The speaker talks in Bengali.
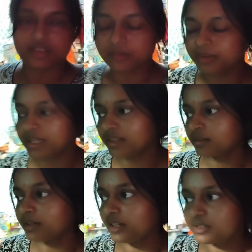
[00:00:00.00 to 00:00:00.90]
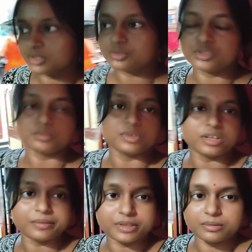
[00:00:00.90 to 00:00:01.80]
কারি হবে রাত্রেবেলা যেহেতু যে
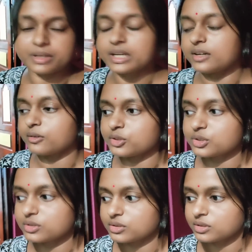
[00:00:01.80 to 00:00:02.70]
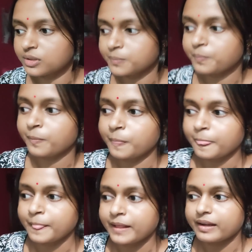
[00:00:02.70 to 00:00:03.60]
বললাম দিদিভাইরা রয়েছে ওই জন্য
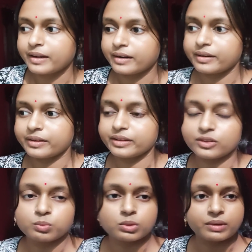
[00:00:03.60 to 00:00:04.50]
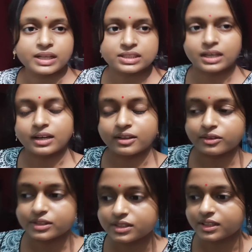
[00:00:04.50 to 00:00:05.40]
আর দুপুরবেলা যা রান্না
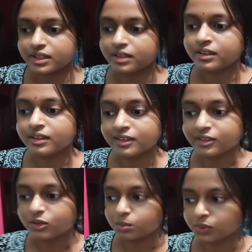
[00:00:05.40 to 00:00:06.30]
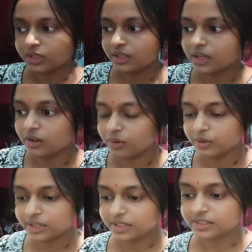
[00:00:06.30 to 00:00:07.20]
হয়েছে আর কি দুপুরেই খাওয়া
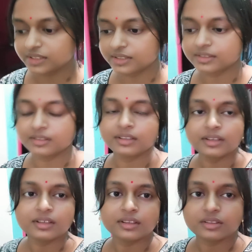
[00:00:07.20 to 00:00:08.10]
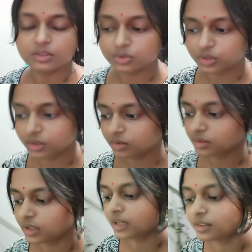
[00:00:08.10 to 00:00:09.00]
হয়ে গেছে তো চলো
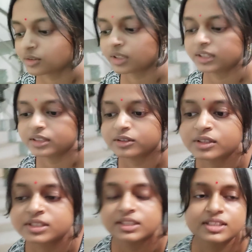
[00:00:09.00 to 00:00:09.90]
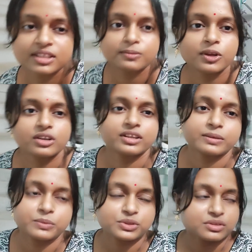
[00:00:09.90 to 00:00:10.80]
রাতও অনেকটা হয়েছে আজকে ব্লগটা
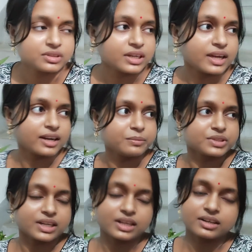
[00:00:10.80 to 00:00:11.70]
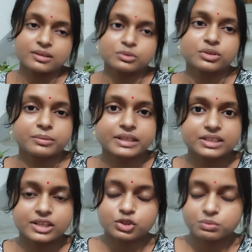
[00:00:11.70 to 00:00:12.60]
এই পর্যন্তই রাখলাম সাড়ে আটটা মতো
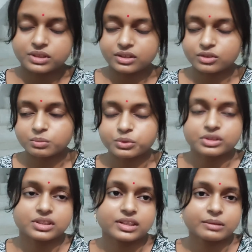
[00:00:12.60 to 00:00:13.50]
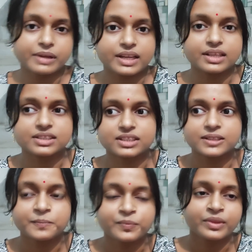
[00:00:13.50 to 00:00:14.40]
বাজে আসুন তো এখনও পড়তে থেকে বাড়ি
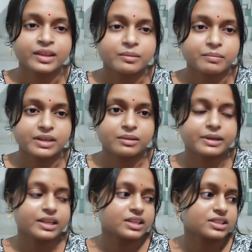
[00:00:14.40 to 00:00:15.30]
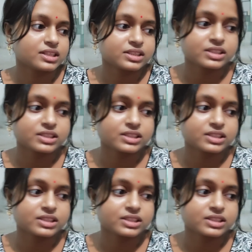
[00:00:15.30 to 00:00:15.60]
আসেনি মেয়েটা বাড়ি আসলে